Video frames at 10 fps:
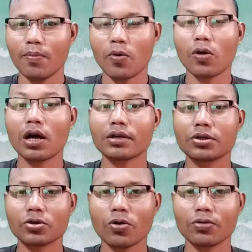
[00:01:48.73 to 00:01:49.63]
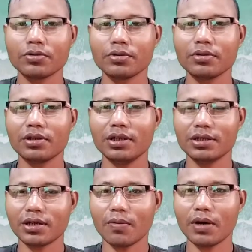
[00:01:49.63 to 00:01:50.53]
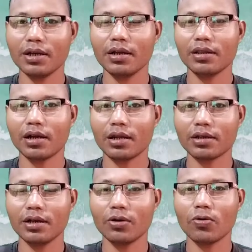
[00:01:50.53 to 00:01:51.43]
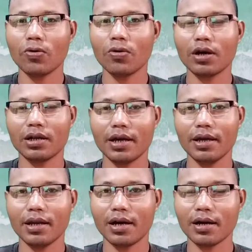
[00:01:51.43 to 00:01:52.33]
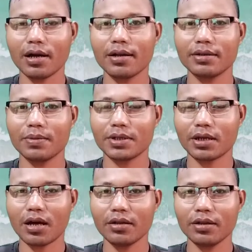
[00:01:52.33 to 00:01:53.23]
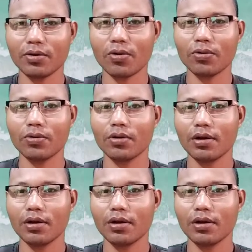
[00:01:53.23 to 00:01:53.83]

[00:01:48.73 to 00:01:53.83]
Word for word: polarson ti sangmani talatani ko kna erangna na simang sakan tikon